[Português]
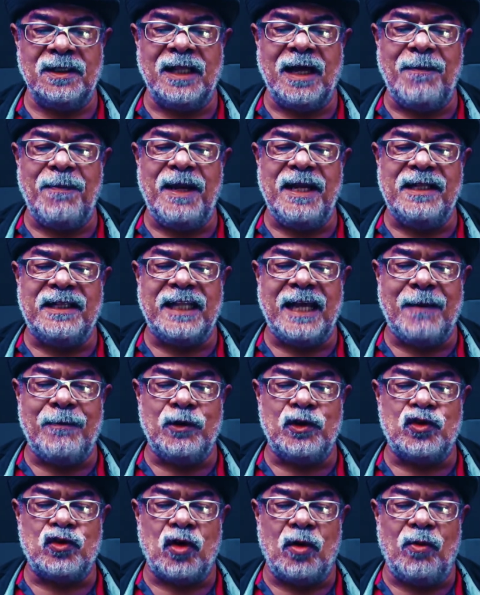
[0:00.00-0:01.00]
Também
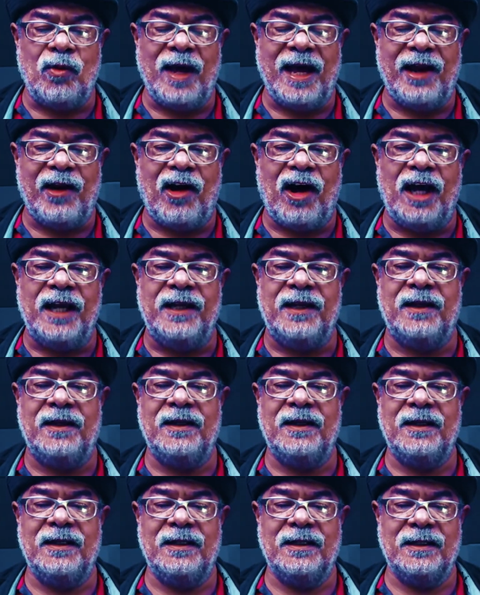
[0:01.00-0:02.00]
temos como herói
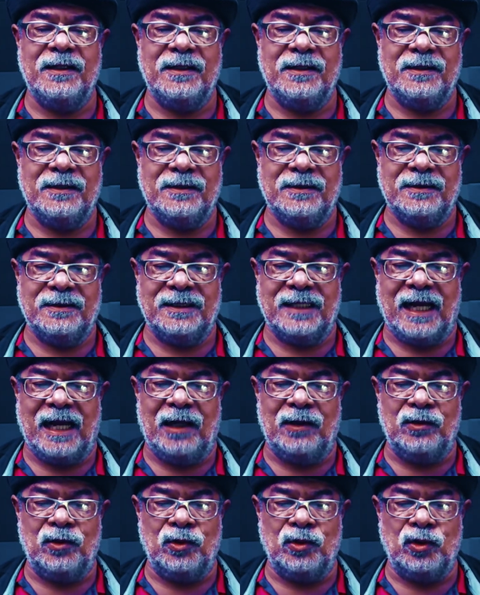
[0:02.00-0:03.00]

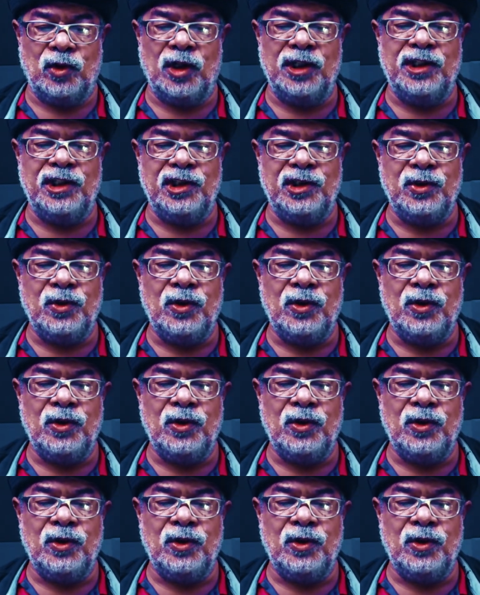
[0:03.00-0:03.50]
da, do 2 de